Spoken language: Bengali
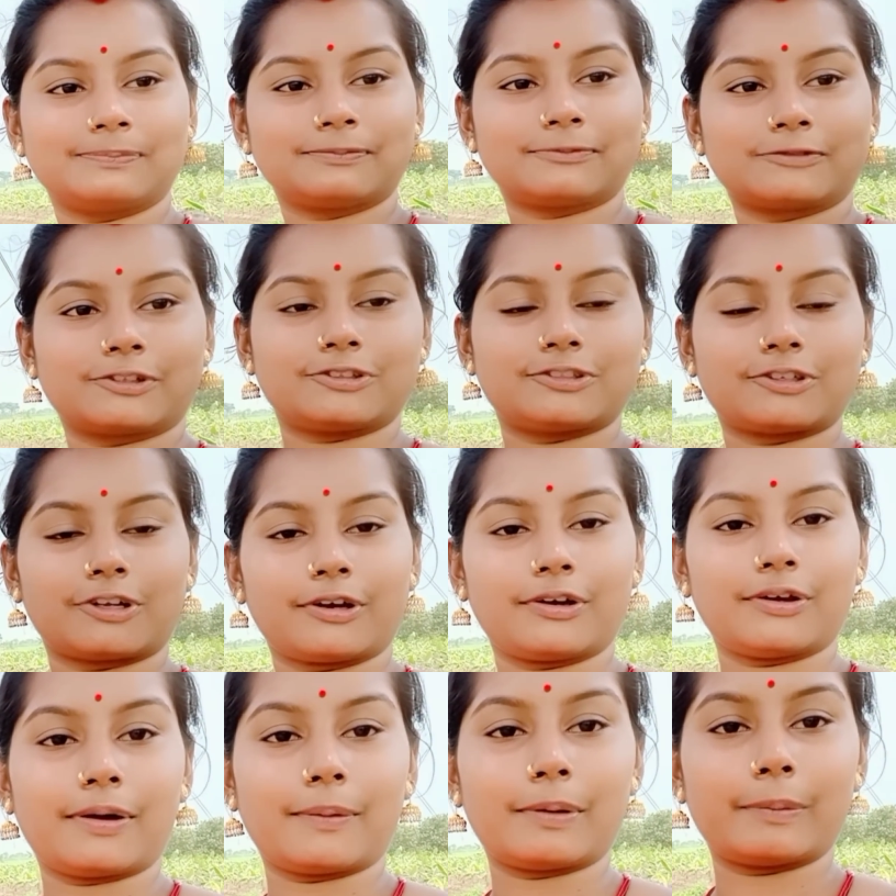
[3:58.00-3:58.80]
তো চলো
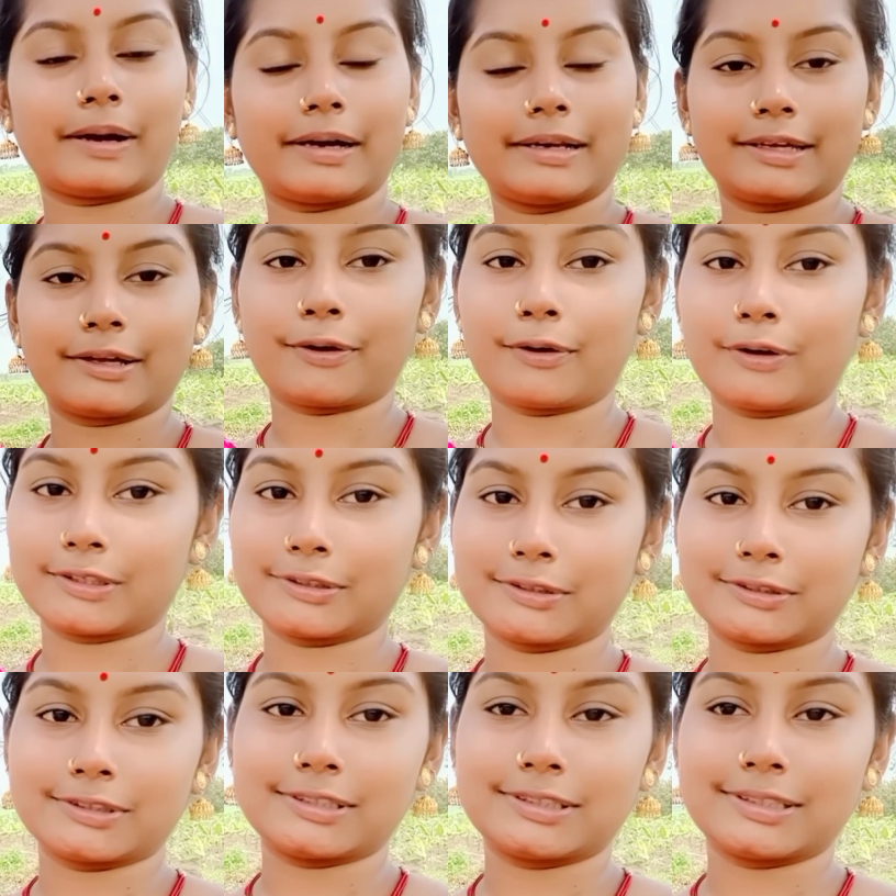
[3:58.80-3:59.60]
আবার বাড়ি গিয়ে কথা
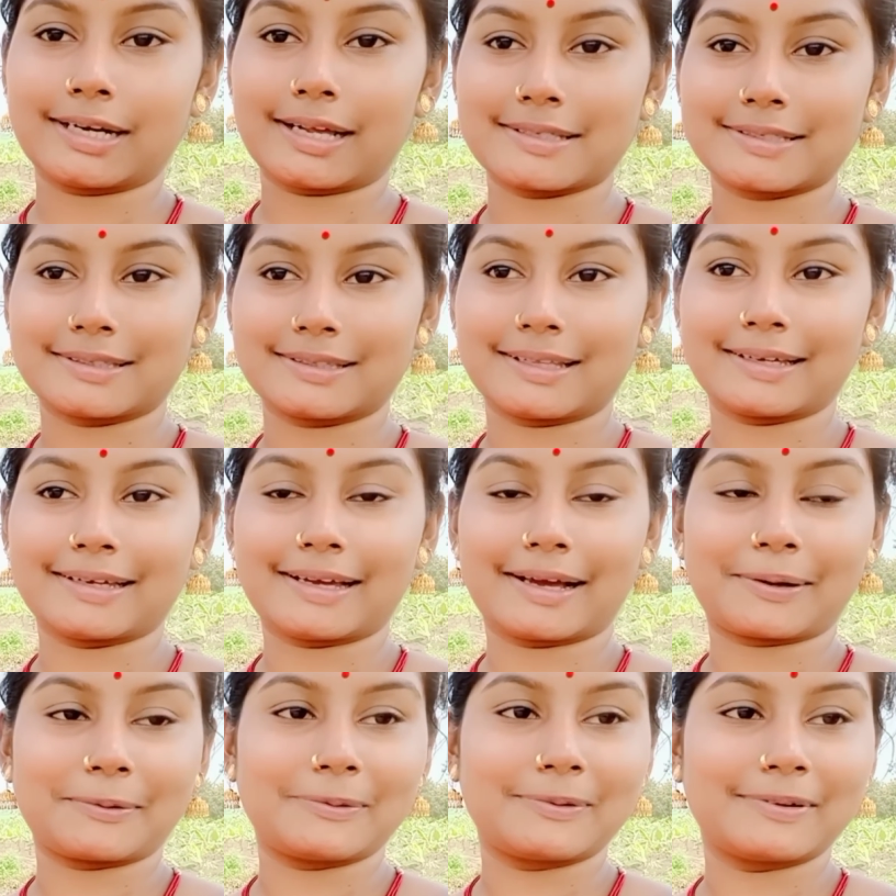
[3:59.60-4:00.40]
হচ্ছে রাস্তায়
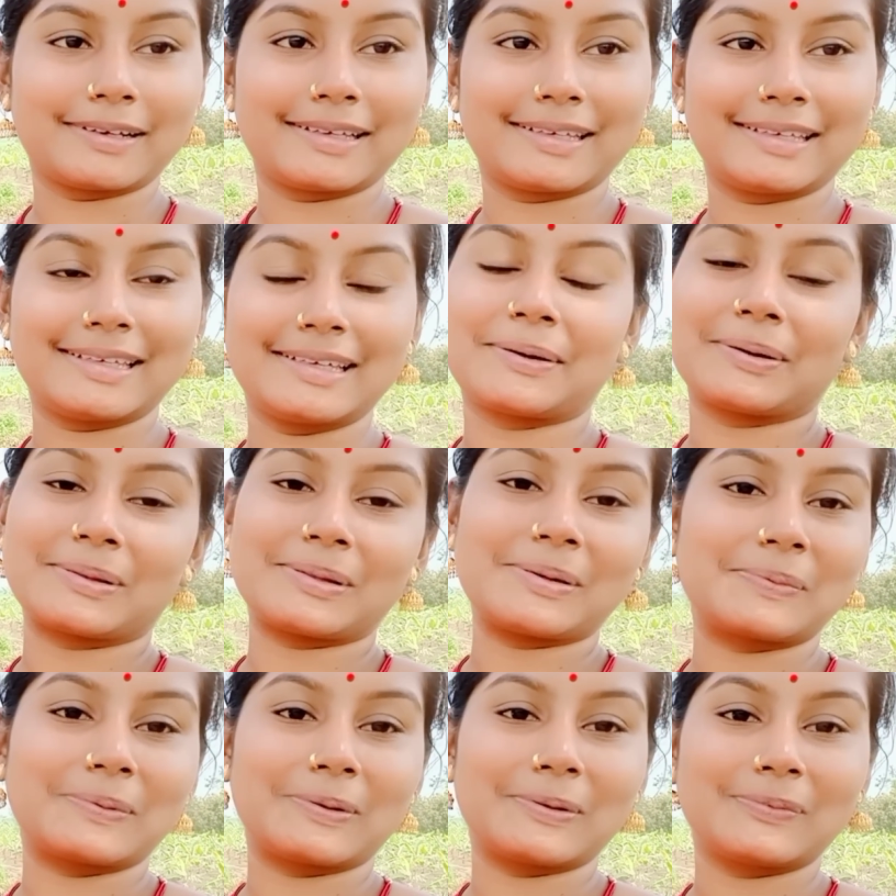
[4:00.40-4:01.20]
এখন কি কথা
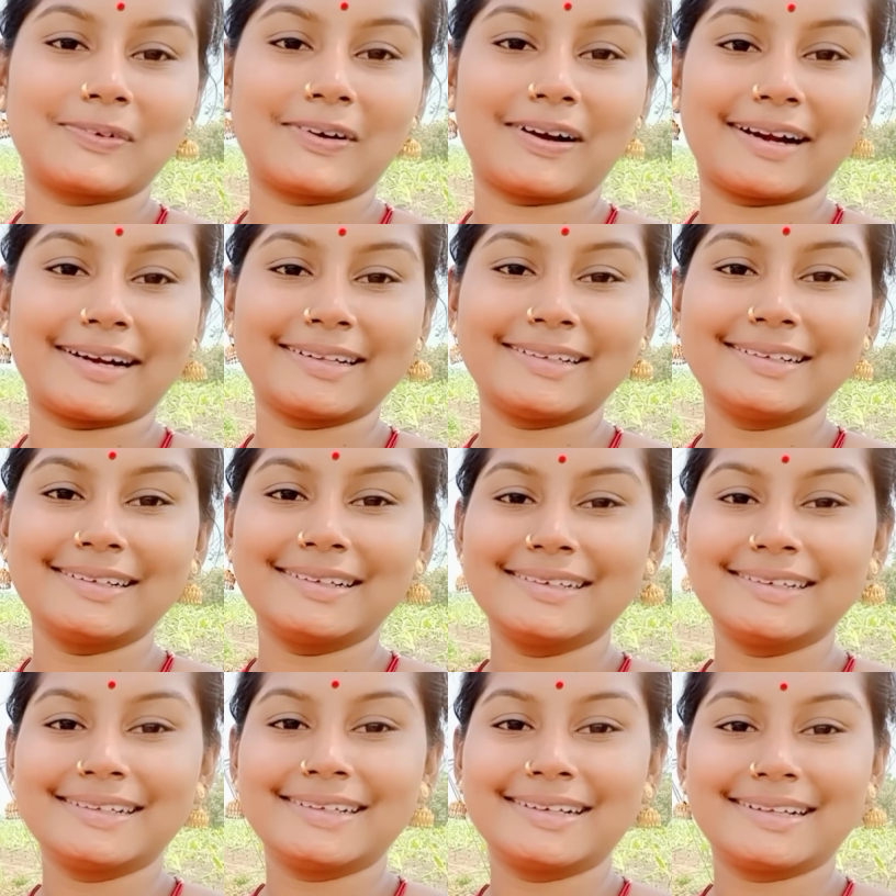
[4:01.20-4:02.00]
বলবো আর
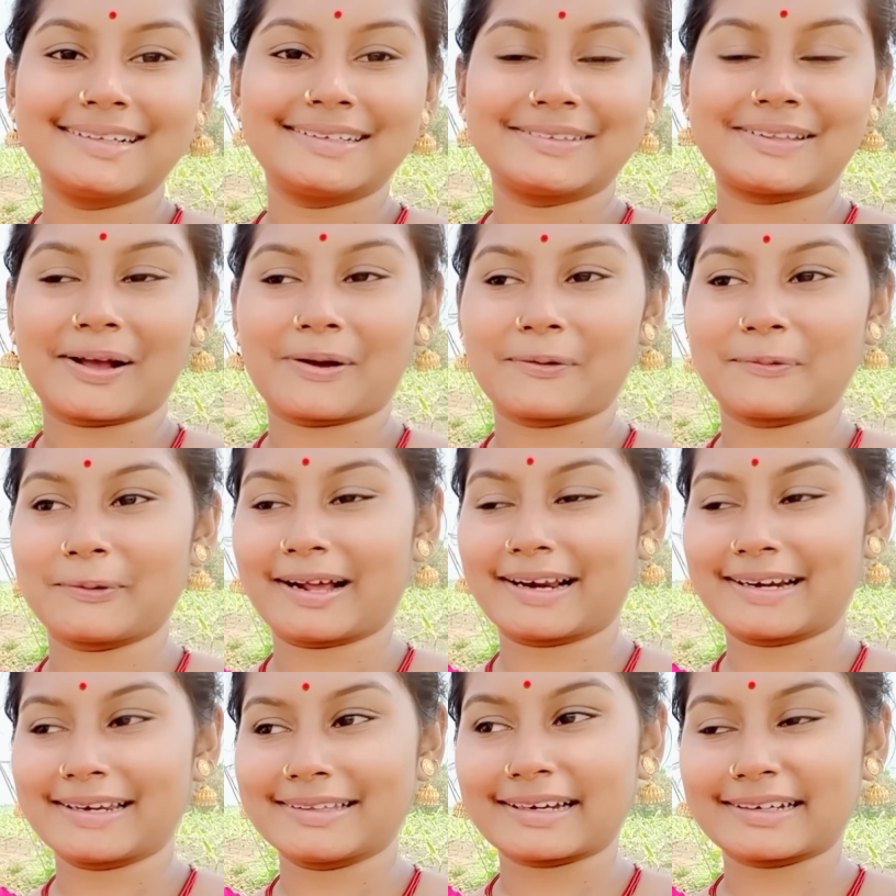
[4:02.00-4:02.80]
এখন
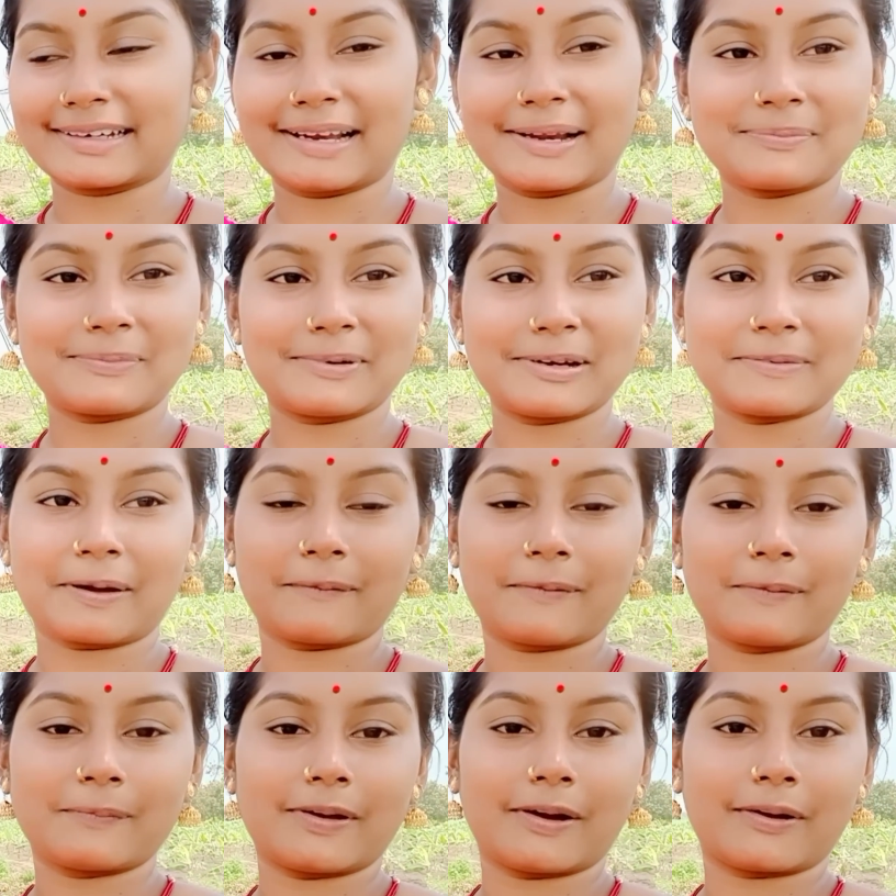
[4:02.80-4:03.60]
এখানে দাঁড়ালাম বলে
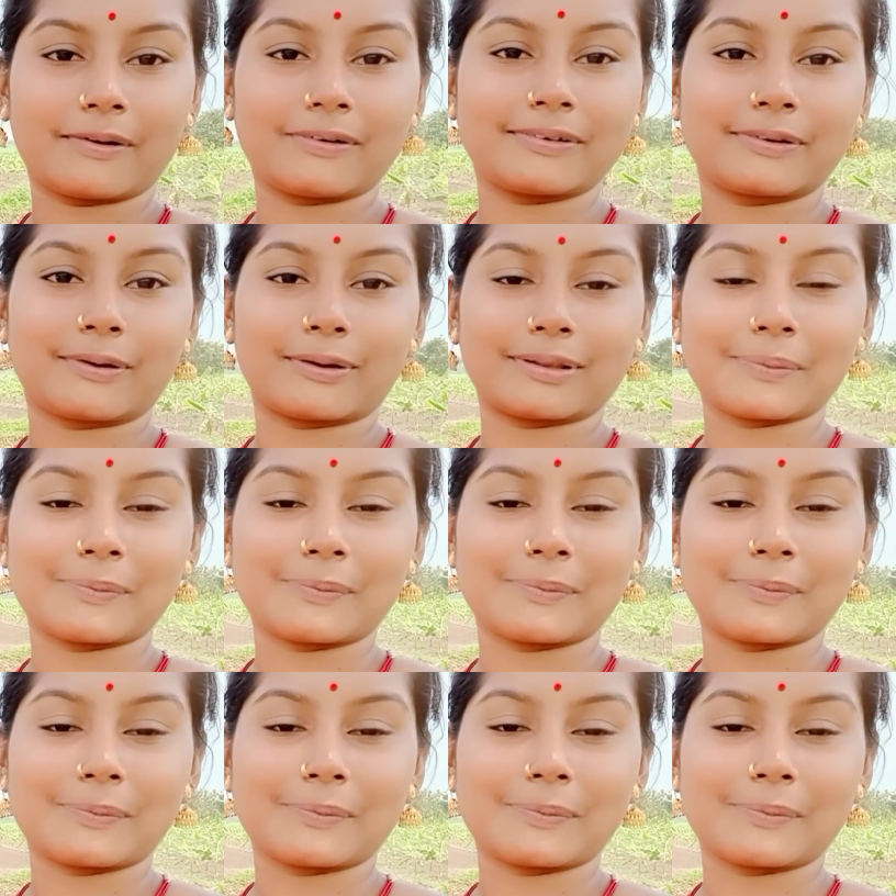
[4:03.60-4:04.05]
ভাবলাম এখন কথা